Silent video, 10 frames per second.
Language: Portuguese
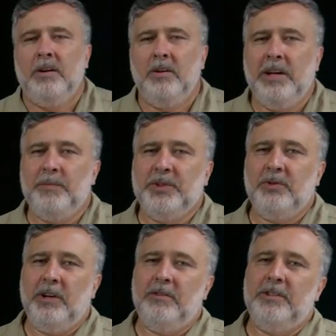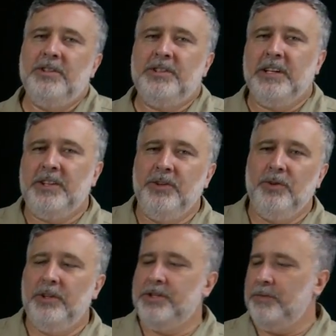Olá pessoal, a gente está aqui
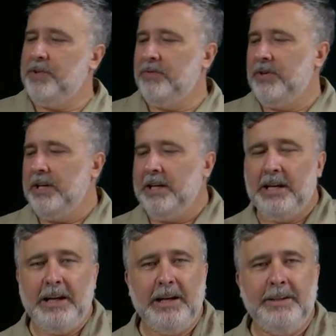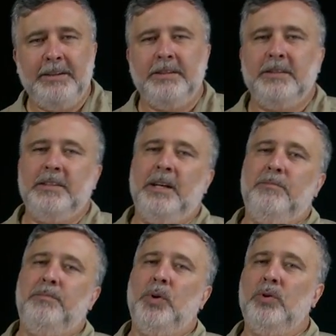hoje para falar da
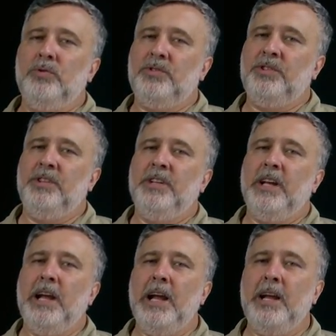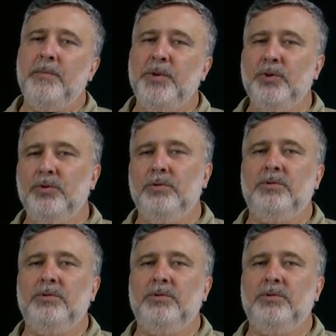Bose RMU